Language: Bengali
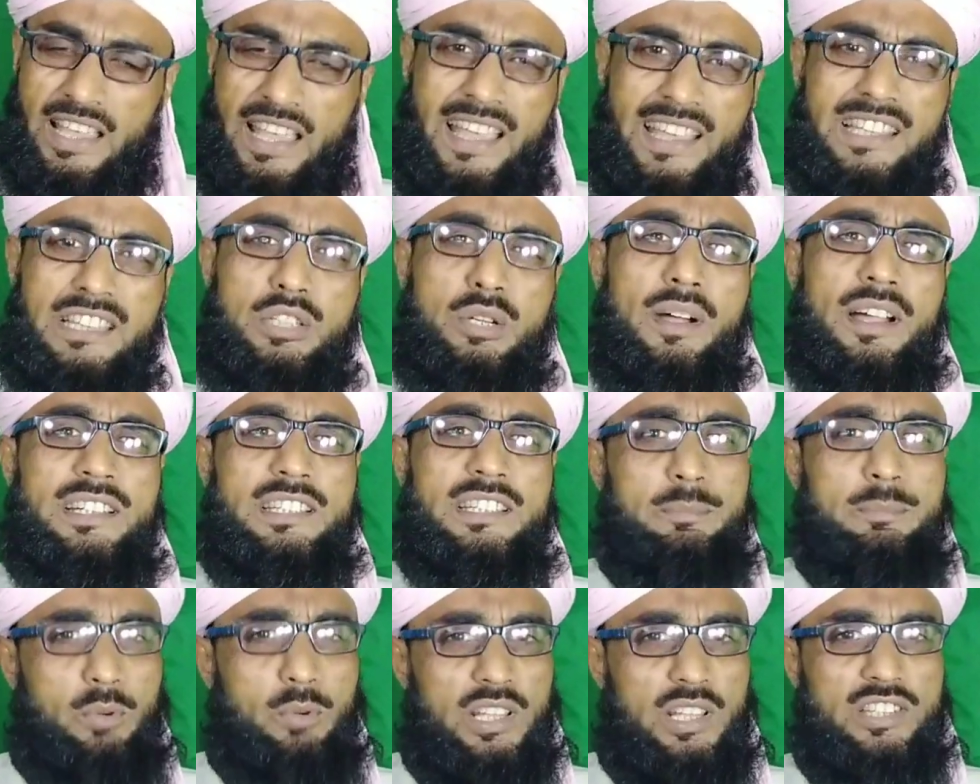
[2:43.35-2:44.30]
এই দোয়াটি
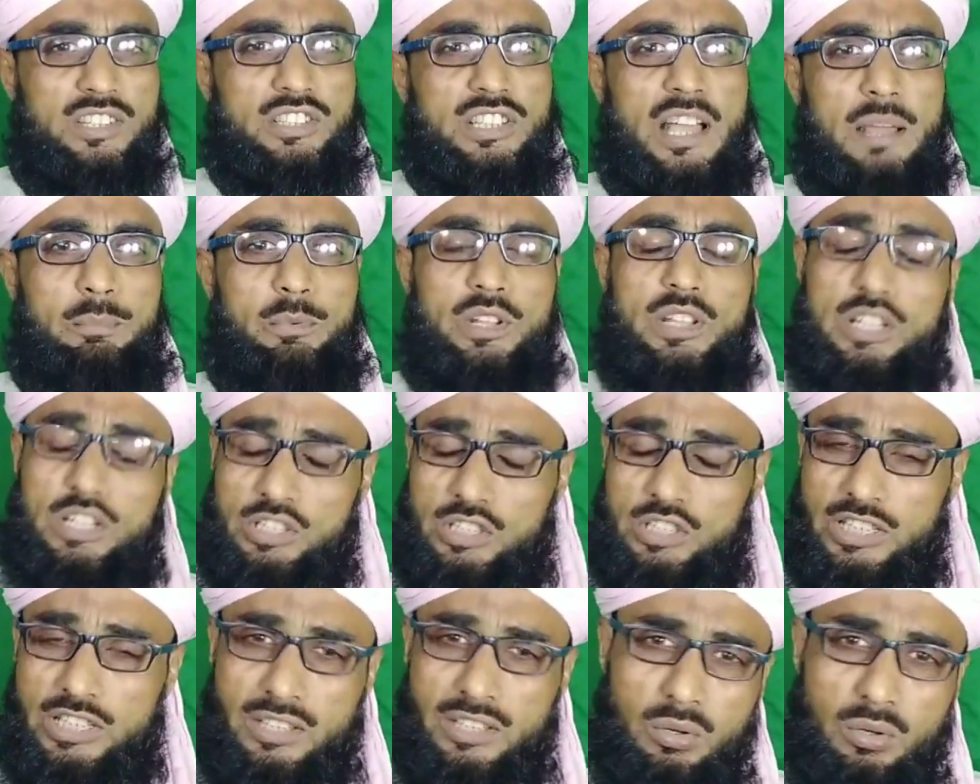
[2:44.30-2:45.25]
পড়ে যদি আপনি
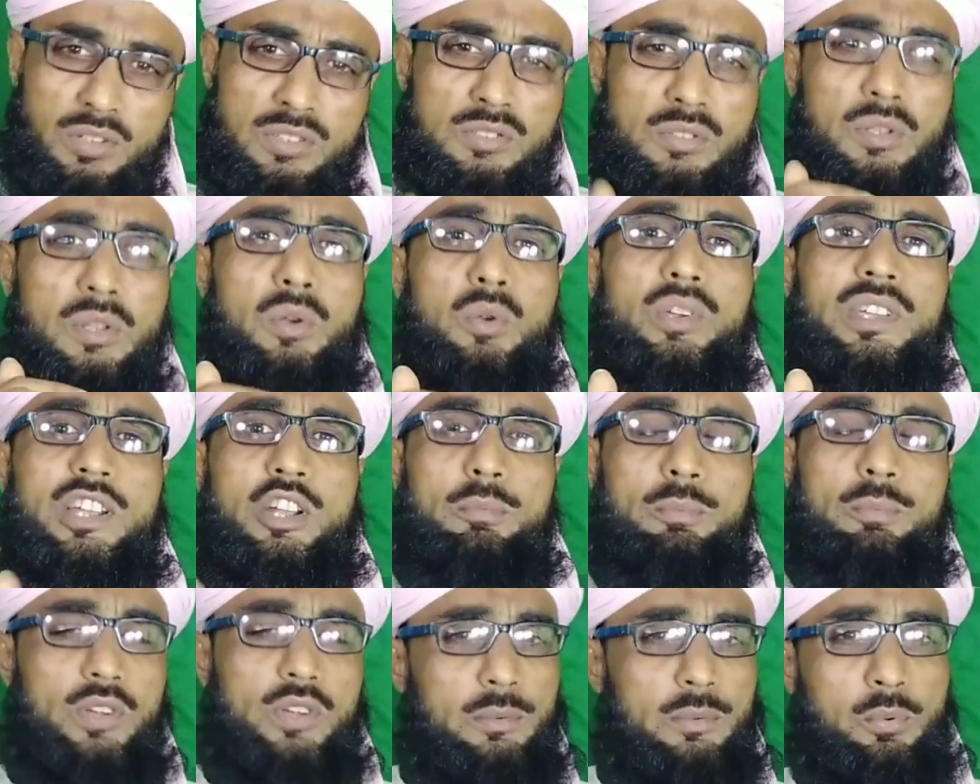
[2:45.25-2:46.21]
জিনগ্রস্ত রোগীর
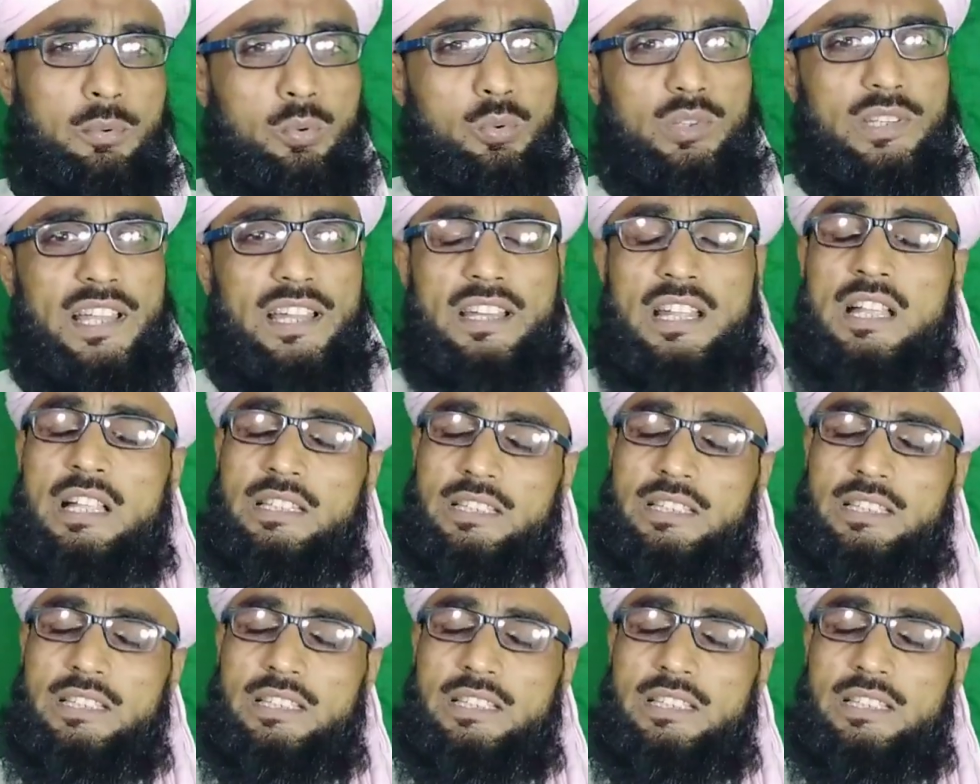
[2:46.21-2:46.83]
ওপরে ফু দেন